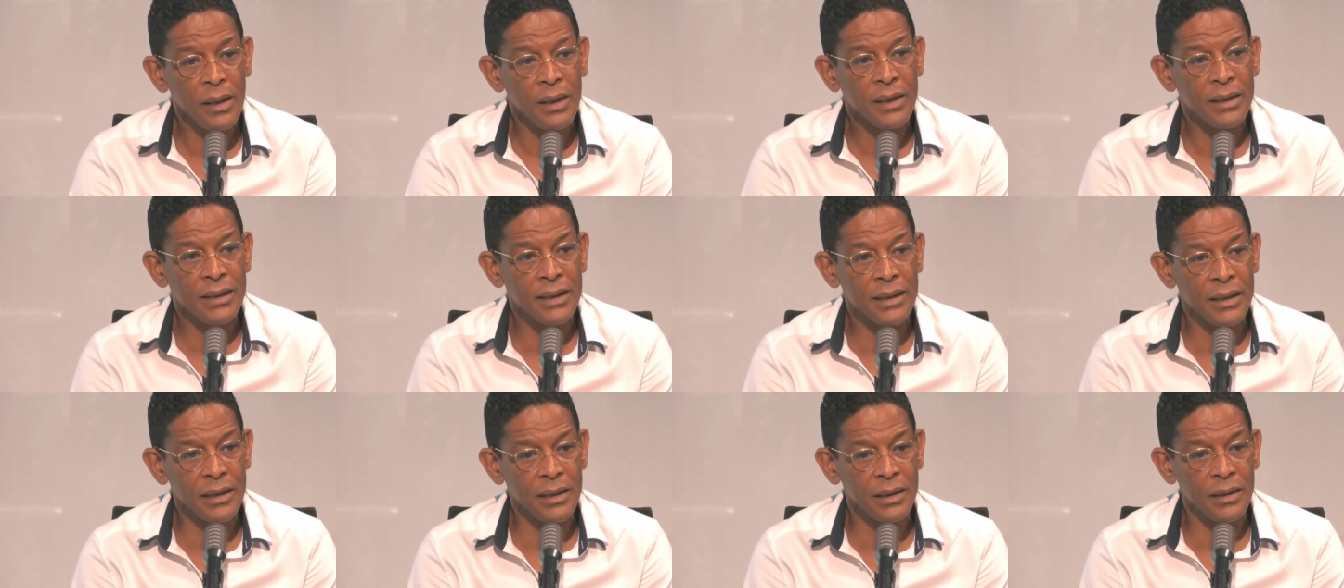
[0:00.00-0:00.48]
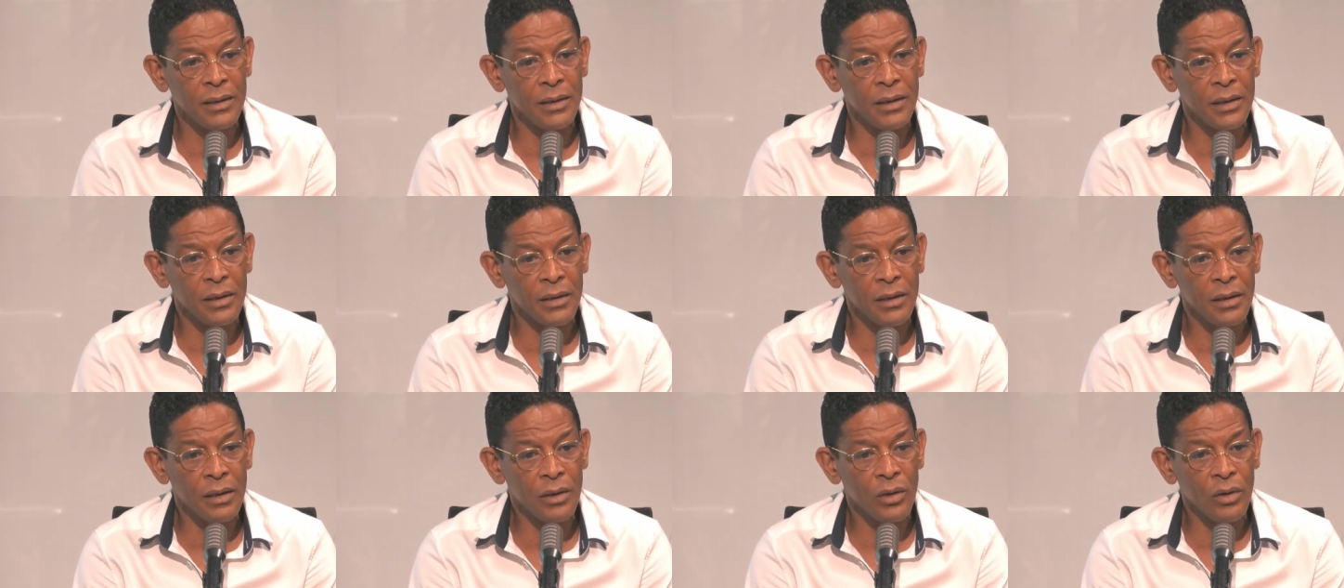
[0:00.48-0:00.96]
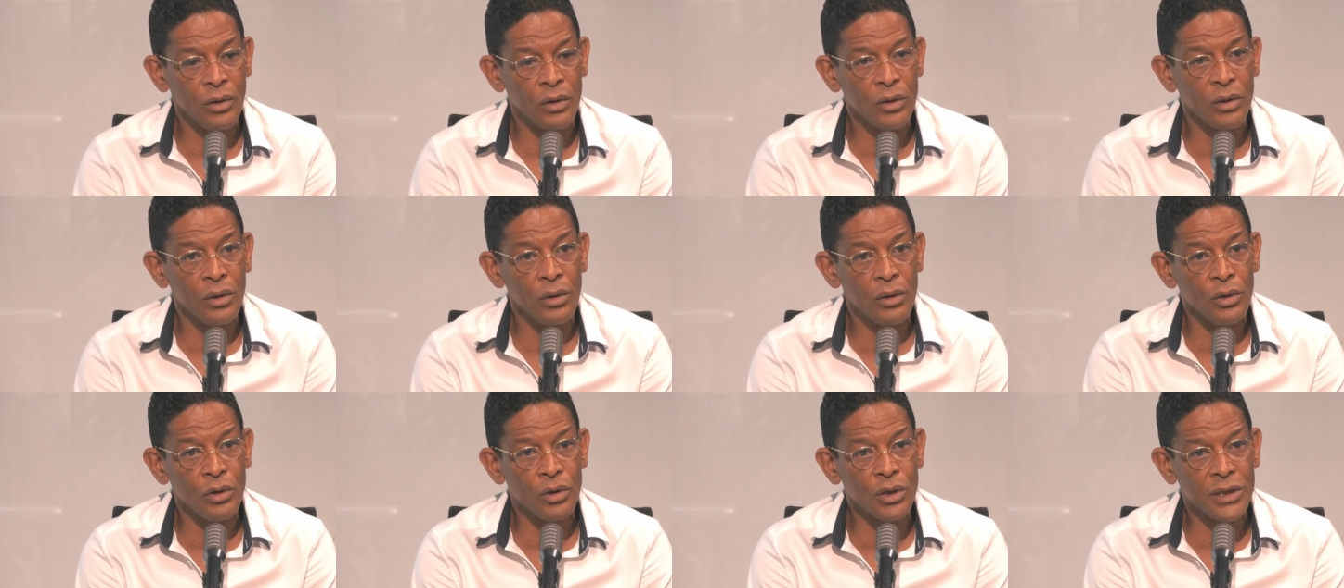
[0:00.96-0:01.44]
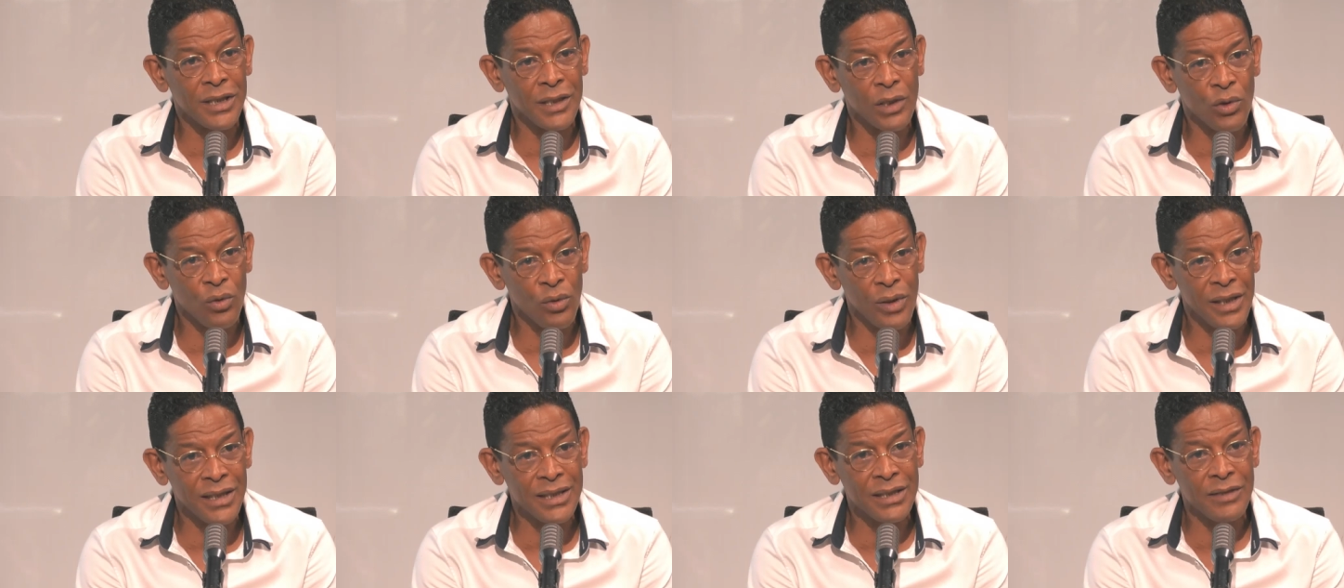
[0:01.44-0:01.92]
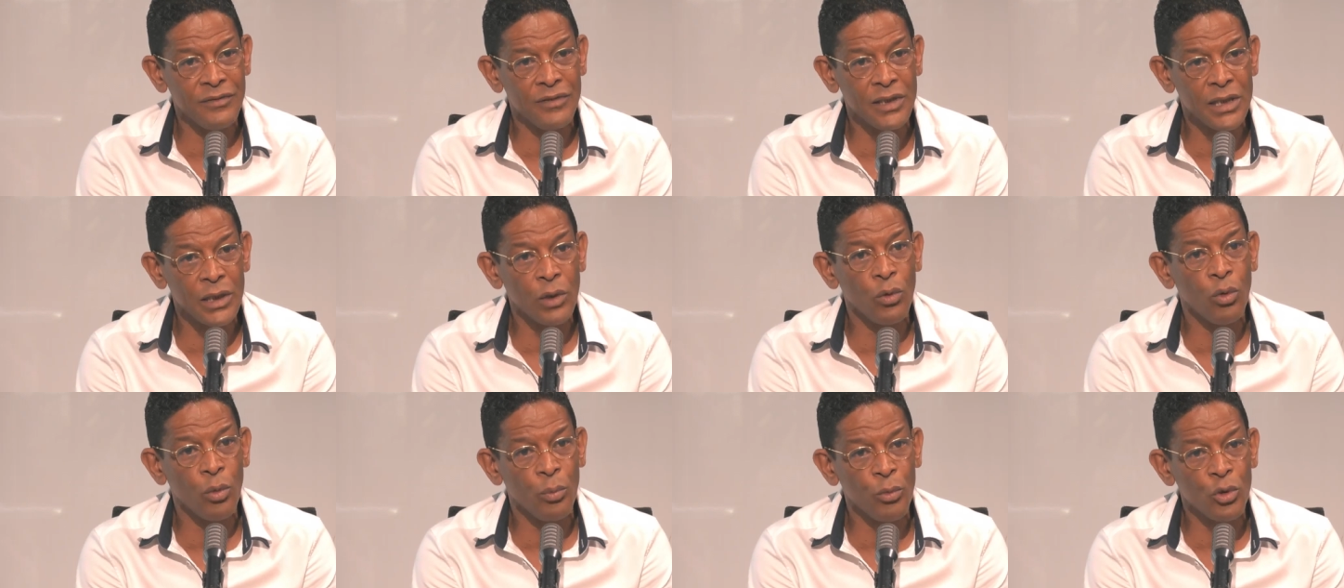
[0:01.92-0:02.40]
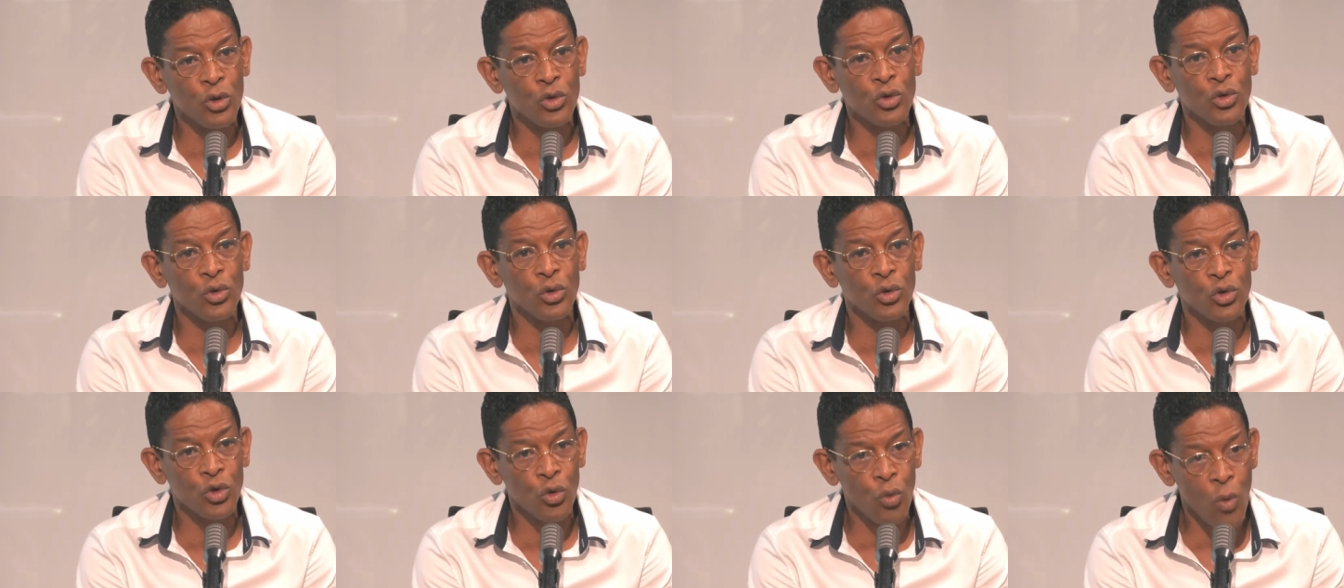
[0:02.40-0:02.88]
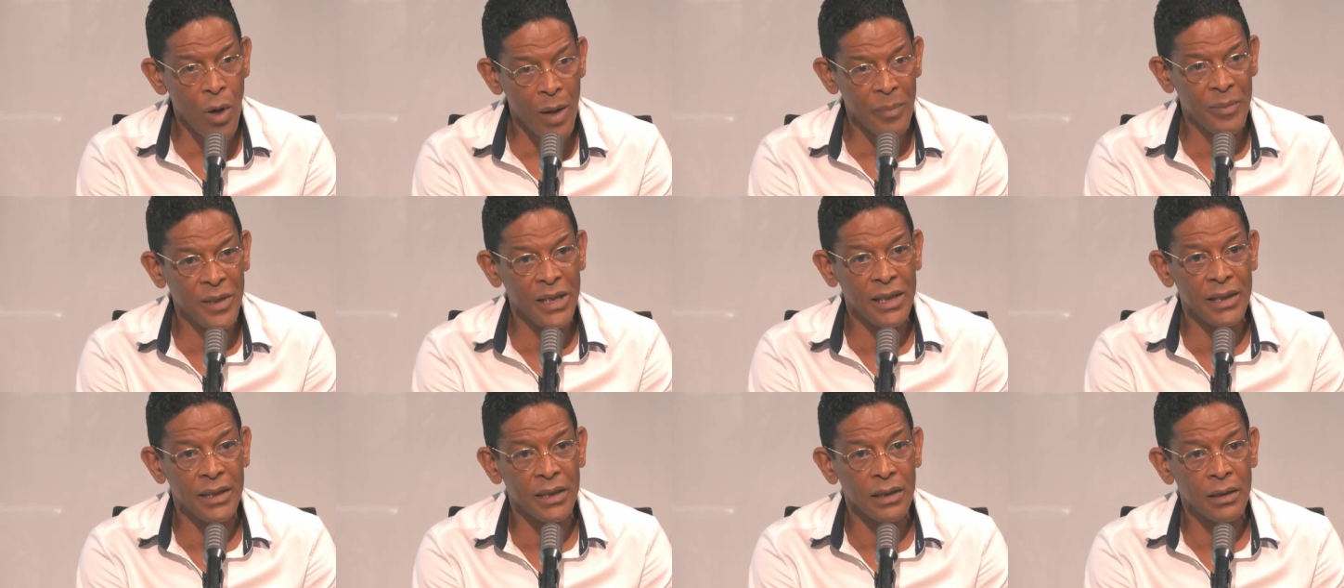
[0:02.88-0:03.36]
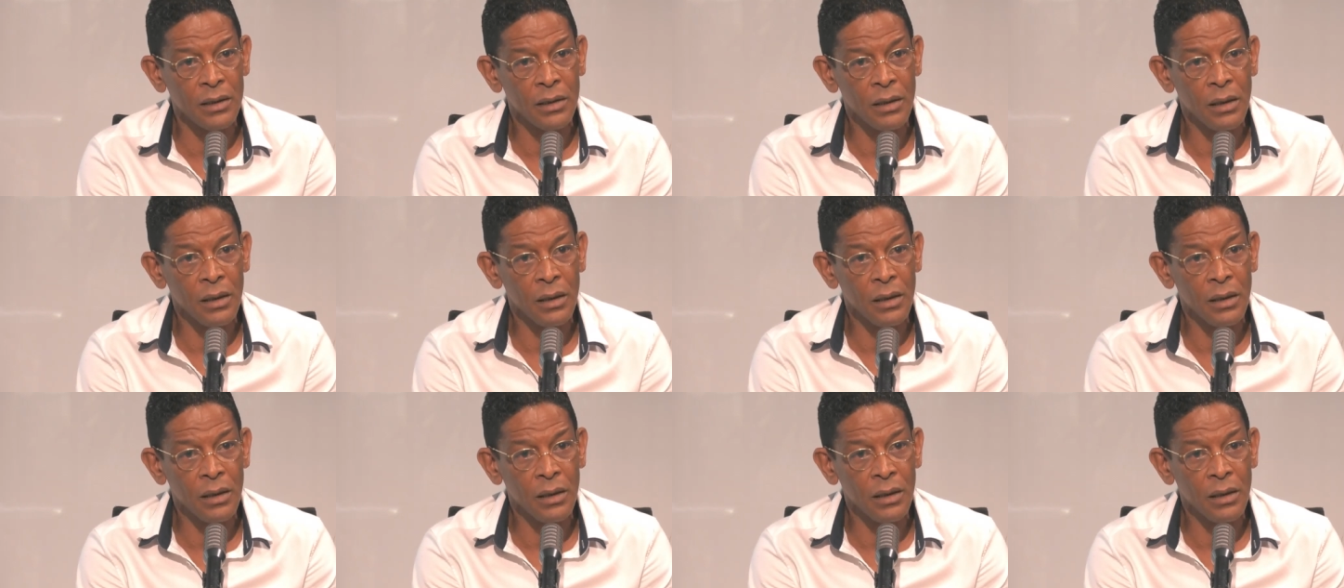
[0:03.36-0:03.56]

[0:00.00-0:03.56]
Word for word: c'est que cette collectivité repose sur trois piliers